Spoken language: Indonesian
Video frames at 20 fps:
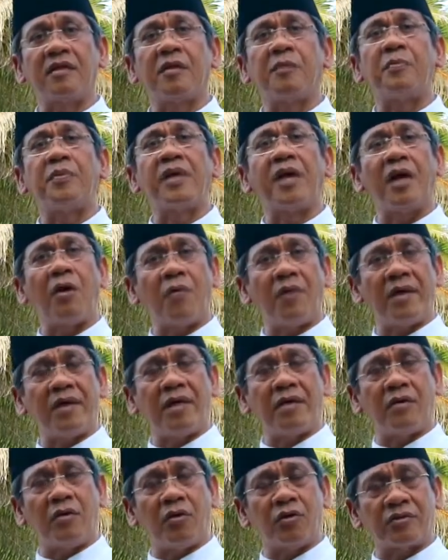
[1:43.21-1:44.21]

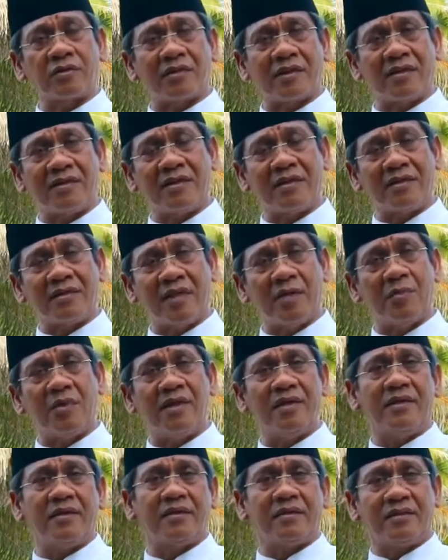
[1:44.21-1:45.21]
kepiawaian otak yang dia
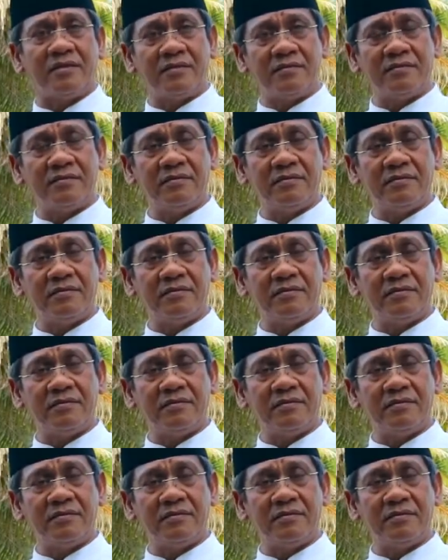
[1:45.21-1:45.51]
miliki,